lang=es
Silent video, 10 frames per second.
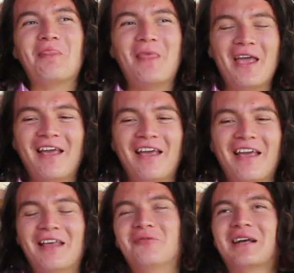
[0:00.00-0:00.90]

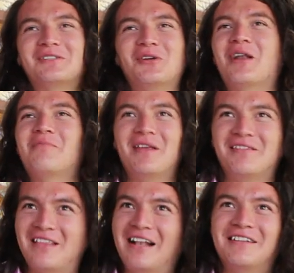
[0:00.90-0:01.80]
de educación
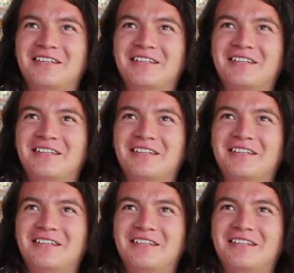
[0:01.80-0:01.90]
ambiental.